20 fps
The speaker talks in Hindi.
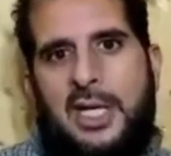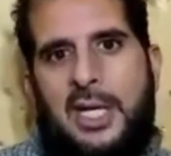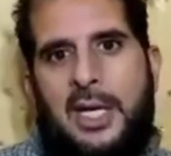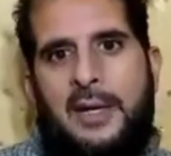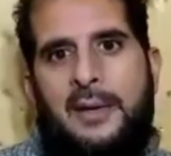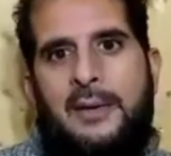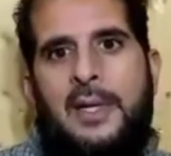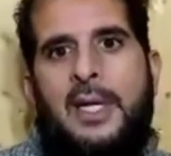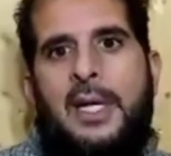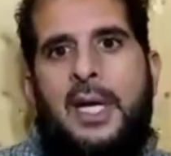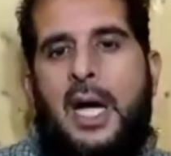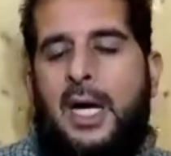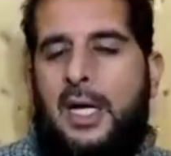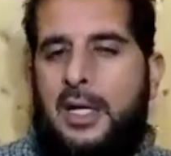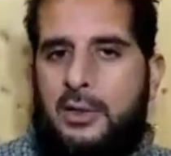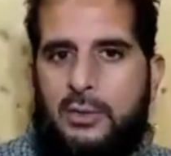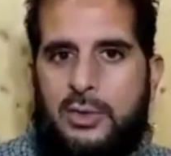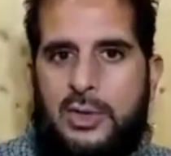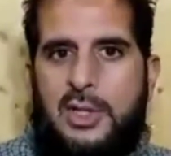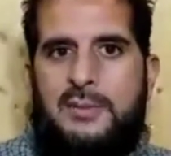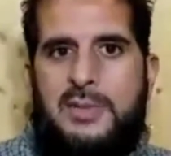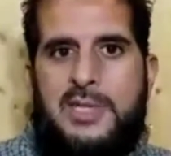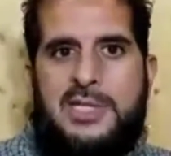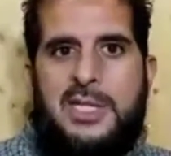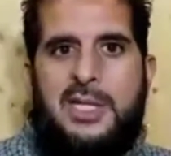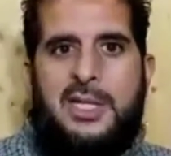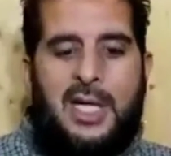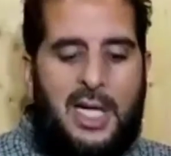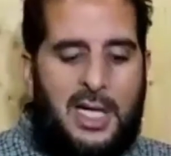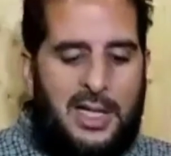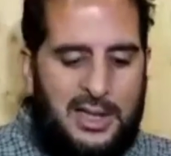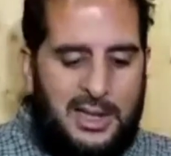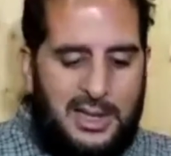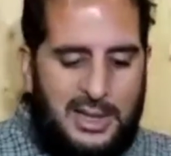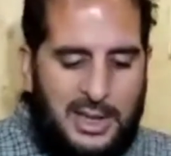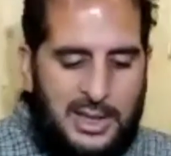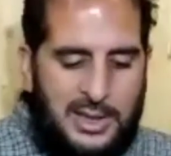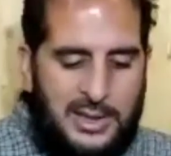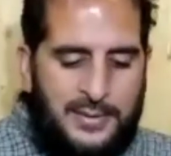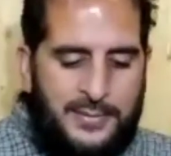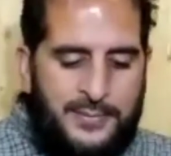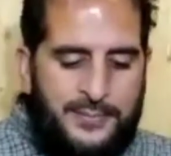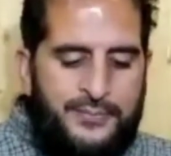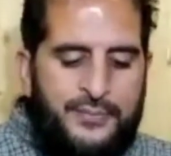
है अगर उनकी बिजली काट दी गई